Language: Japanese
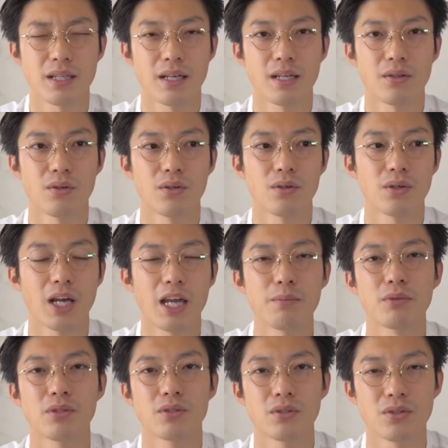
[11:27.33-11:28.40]
あの買い
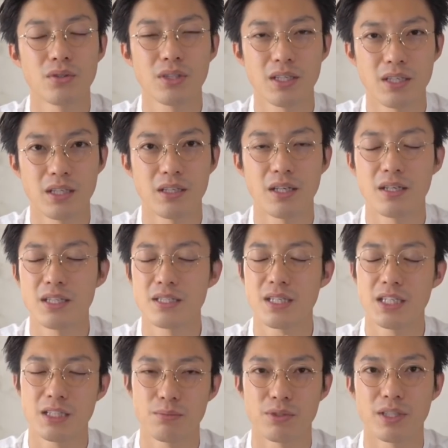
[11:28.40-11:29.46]
物の時に
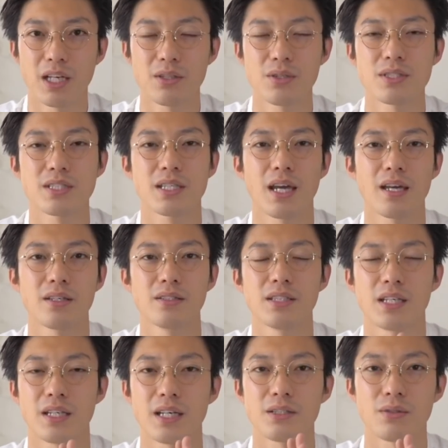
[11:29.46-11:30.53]
レディースアイテム意外と使えるん
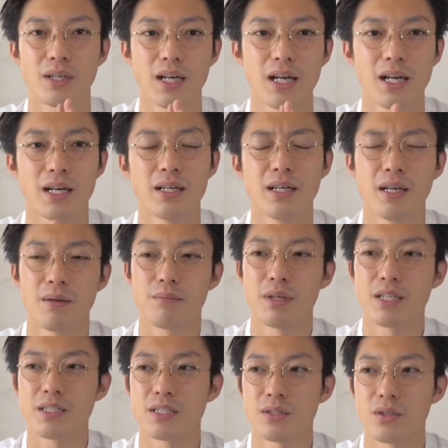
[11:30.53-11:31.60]
だなとか
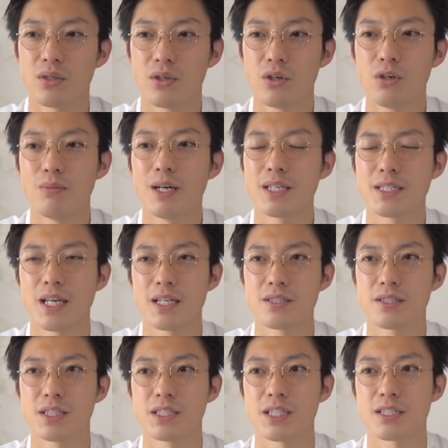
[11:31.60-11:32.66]
メンズの
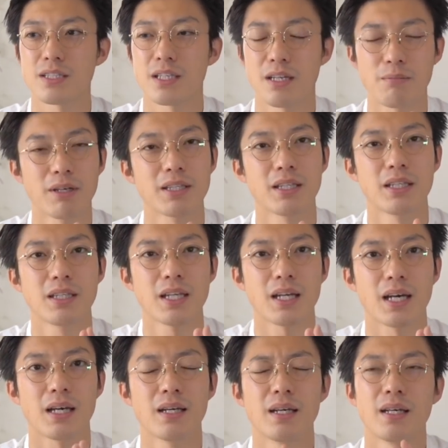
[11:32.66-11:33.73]
オーバーサイズ T シャツでねまた出た
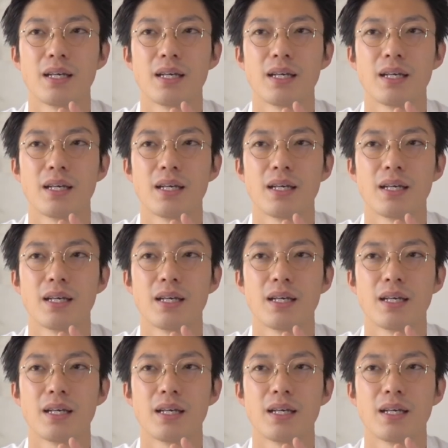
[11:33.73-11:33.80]
ら、